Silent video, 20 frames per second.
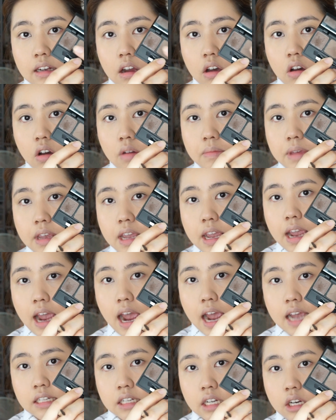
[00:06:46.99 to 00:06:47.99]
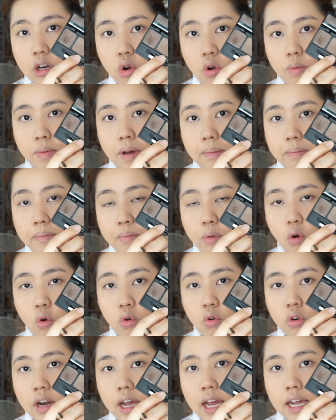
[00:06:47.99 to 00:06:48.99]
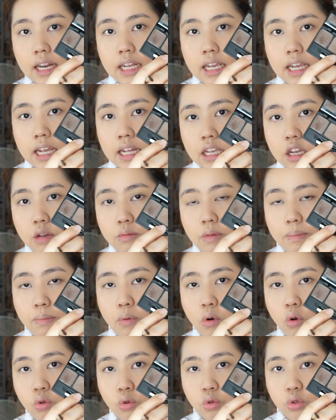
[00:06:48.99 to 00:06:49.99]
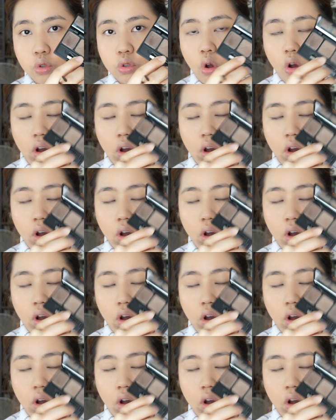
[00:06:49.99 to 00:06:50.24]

แล้วก็มี Eyeshadow แบบผงนะคะ ที่เขียนคิ้วแบบผงอยู่